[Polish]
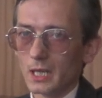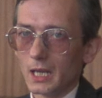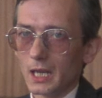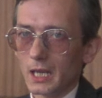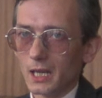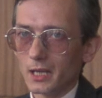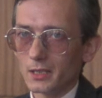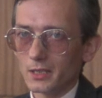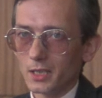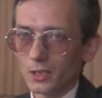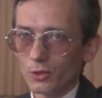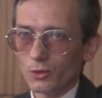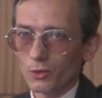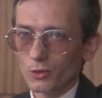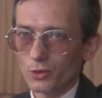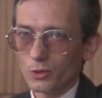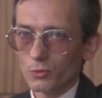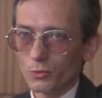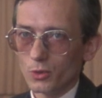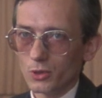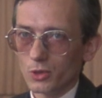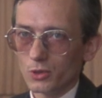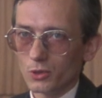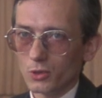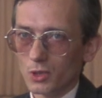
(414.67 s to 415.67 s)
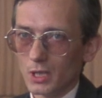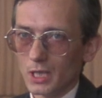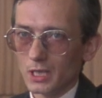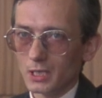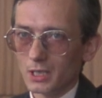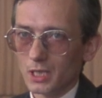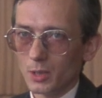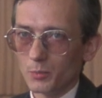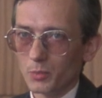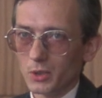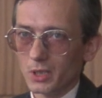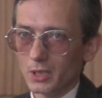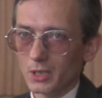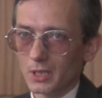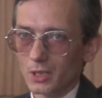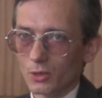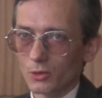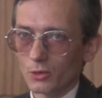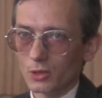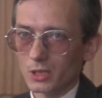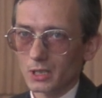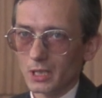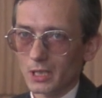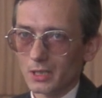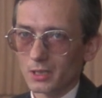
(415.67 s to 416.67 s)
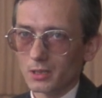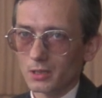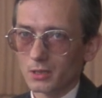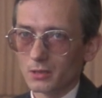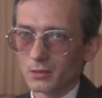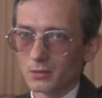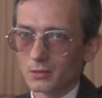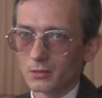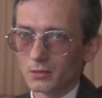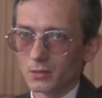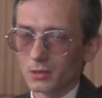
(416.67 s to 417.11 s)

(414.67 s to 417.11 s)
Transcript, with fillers: ale zakończyło się to na etapie negocjacji.